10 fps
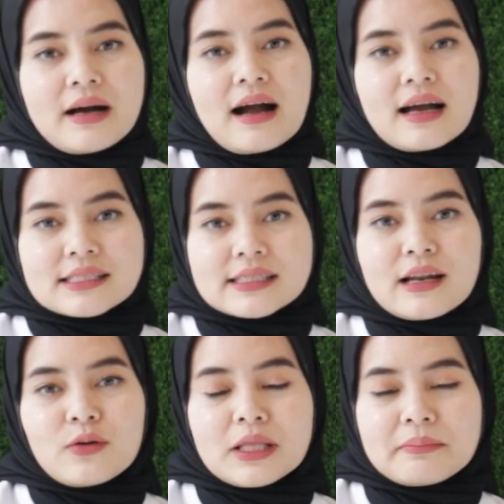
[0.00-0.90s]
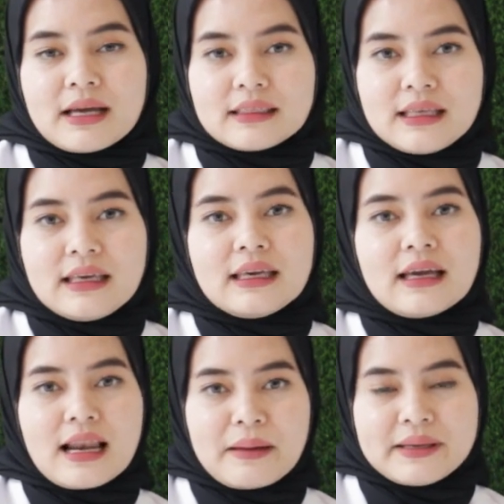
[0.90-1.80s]
mengangkat sel kulit mati
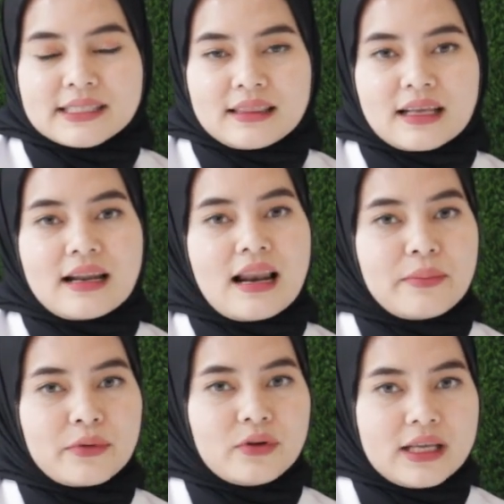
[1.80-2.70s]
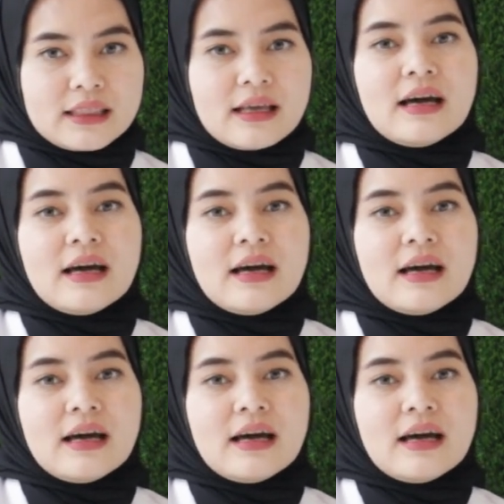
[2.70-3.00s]
hingga lapisan terdalam kulit.